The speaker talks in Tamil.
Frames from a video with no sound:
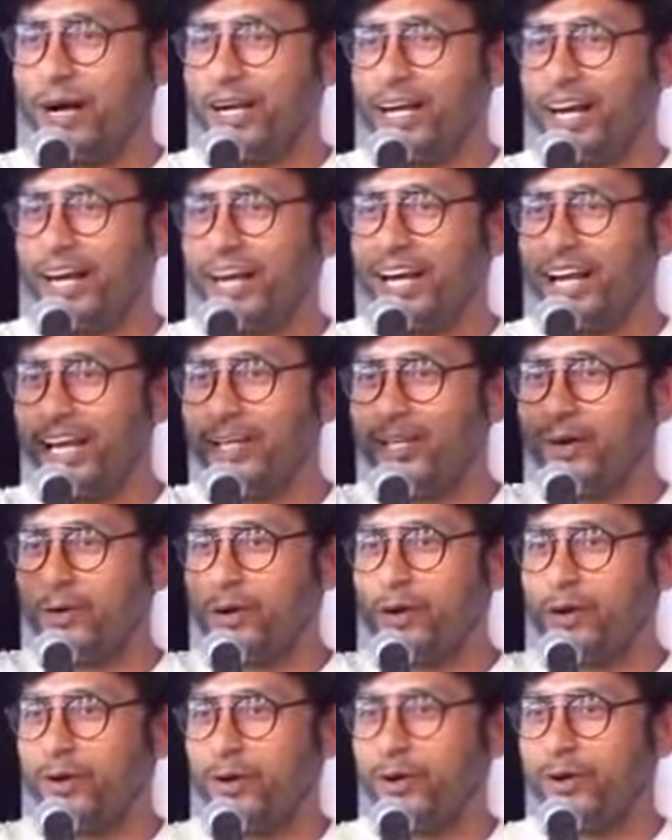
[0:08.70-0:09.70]
பட் ஆனால் நான் ஏதோ
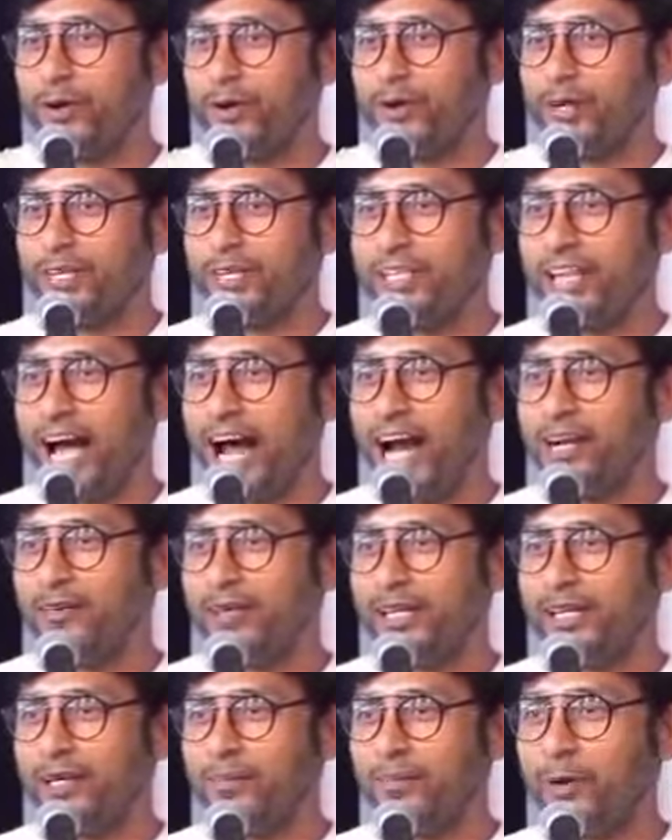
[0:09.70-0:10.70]
இந்த
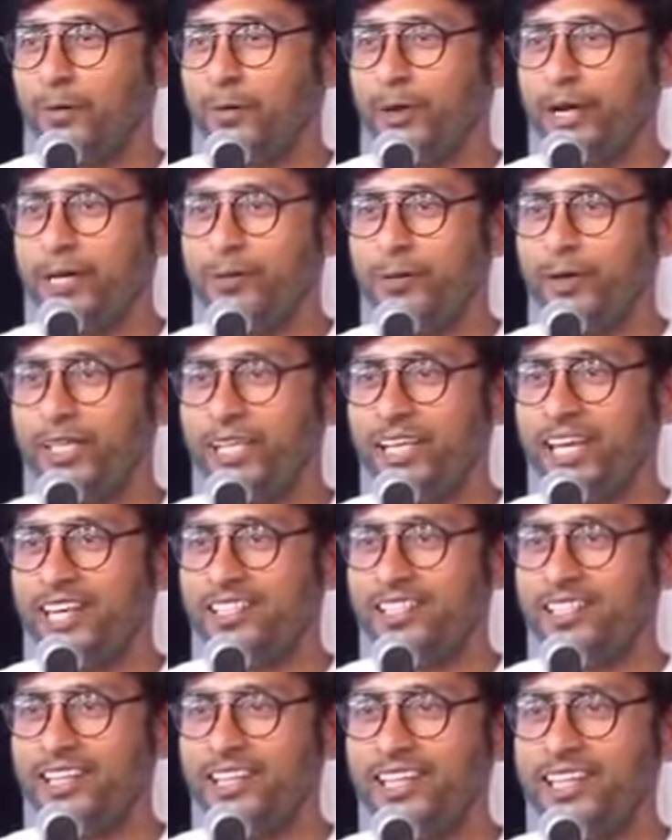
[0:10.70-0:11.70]
ஆனுவல் ரிப்போர்ட் படிக்கும்போது
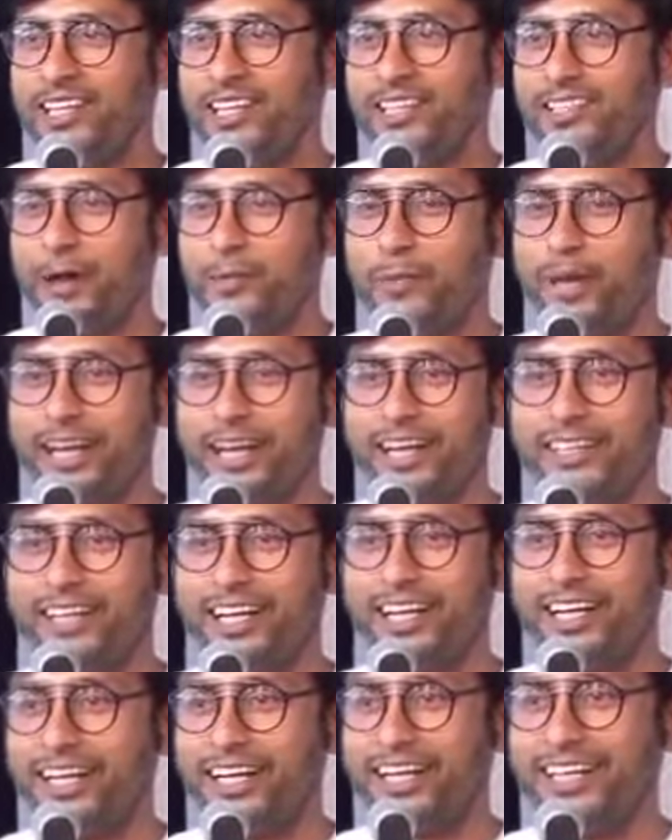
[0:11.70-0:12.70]
இசிஇக்கு e செமையாக
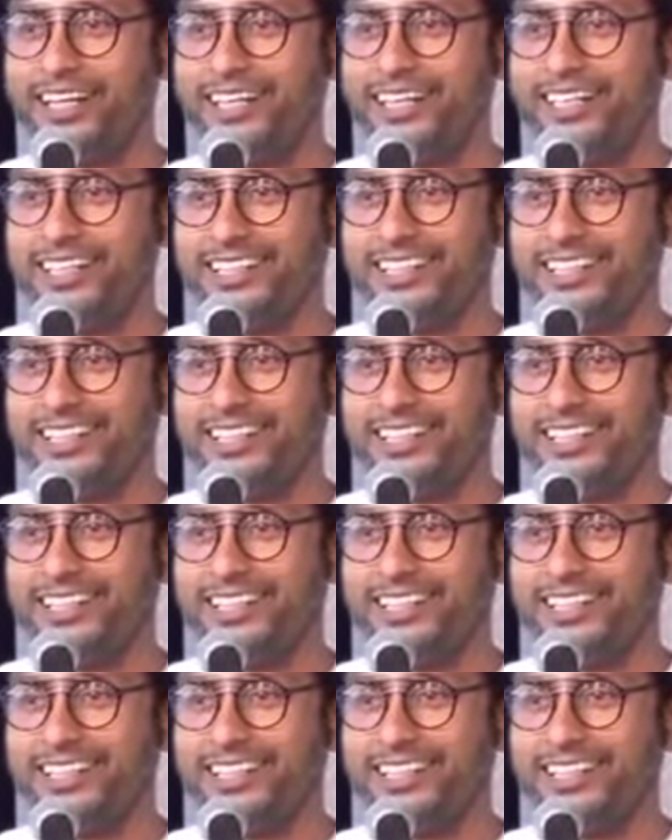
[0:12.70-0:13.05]
கத்தினாங்க